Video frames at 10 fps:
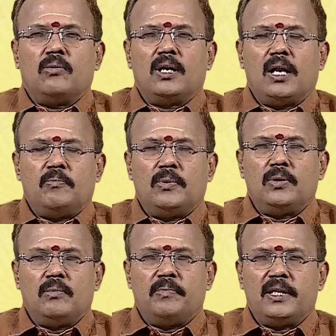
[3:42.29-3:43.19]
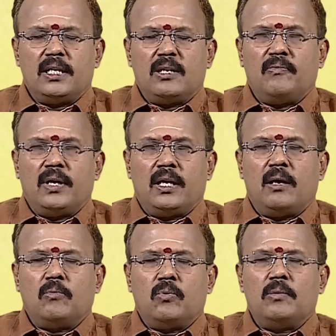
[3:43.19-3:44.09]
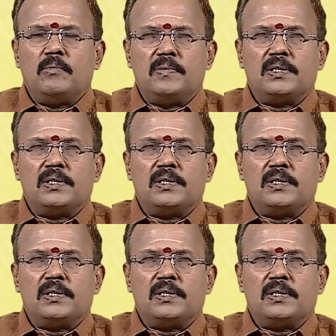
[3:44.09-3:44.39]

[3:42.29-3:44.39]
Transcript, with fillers: கொண்டால் போதும் பதட்டம் வேண்டாம் குடும்ப